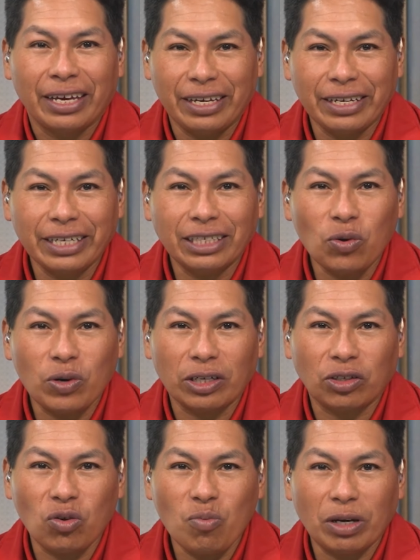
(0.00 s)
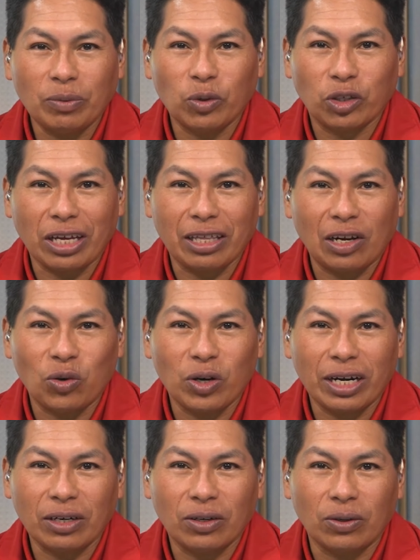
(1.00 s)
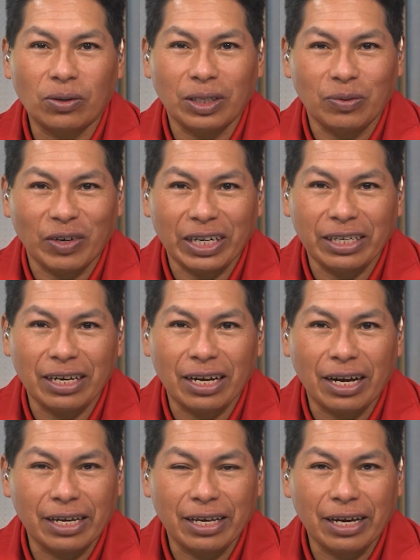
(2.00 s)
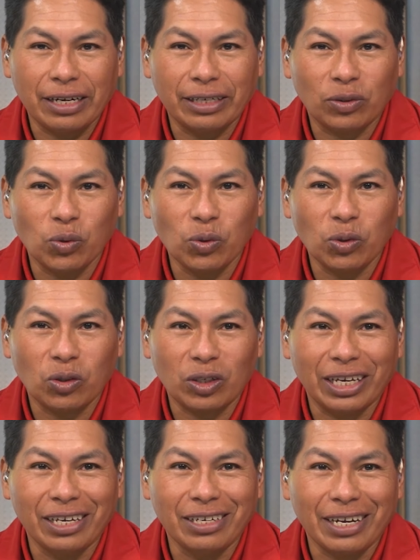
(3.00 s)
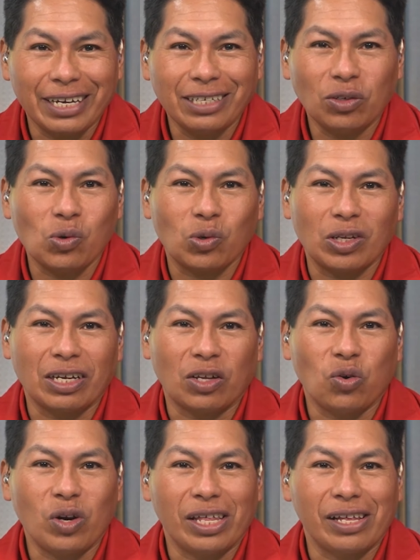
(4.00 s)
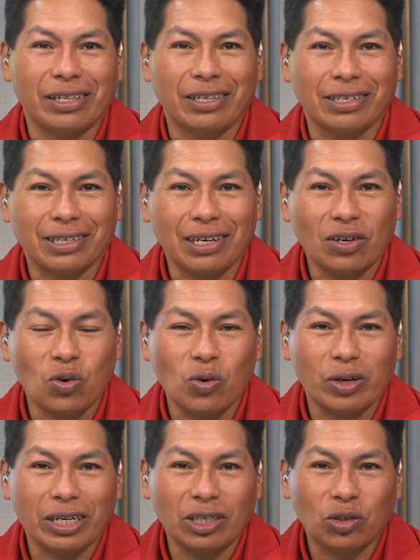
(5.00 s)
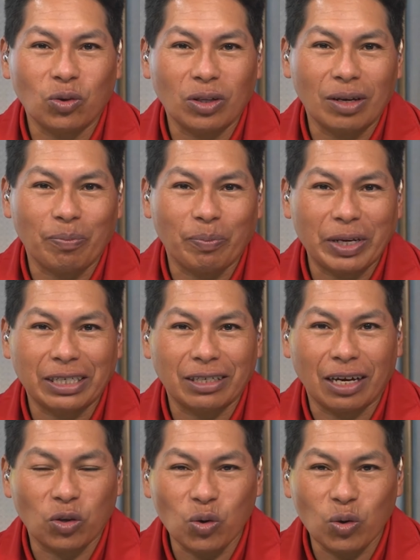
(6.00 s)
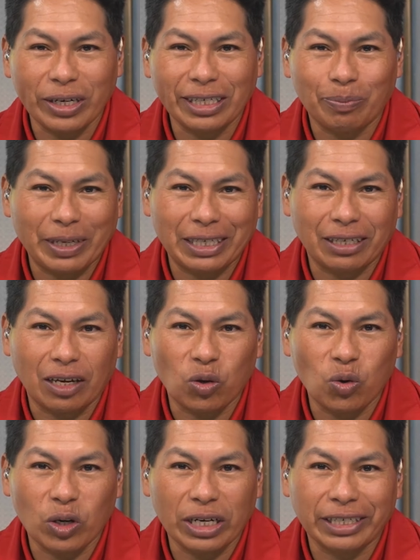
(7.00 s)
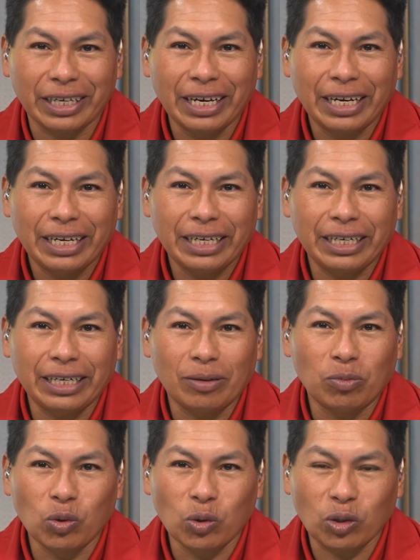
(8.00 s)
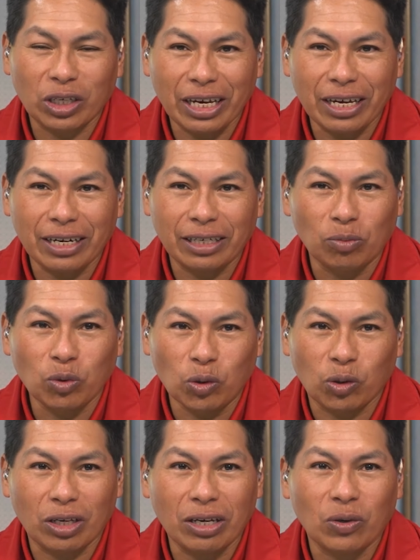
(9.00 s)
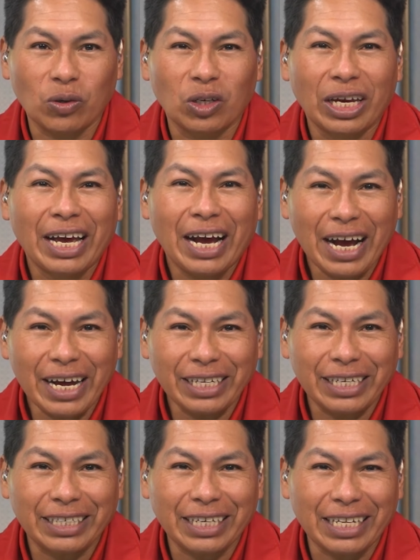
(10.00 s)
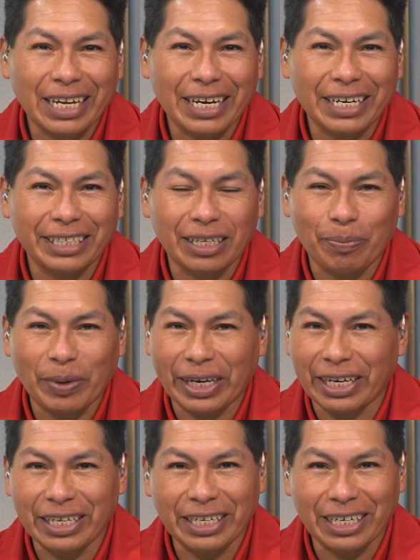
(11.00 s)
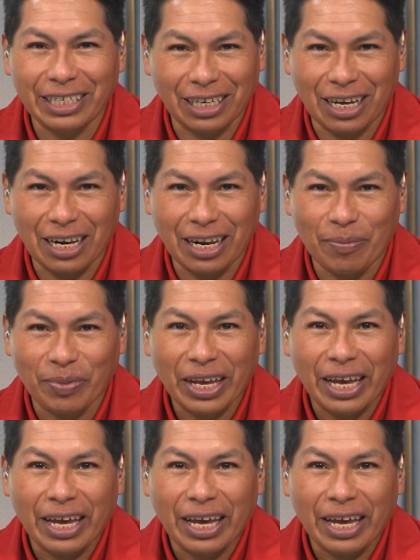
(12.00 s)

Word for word: En esta ocasión vamos a dialogar con Ivania Ayales Cruz. Ella es coordinadora del tercer Congreso de Pescadores, Pescadoras y mulosqueras, mulosqueros Artesanales de Pequeña Escala.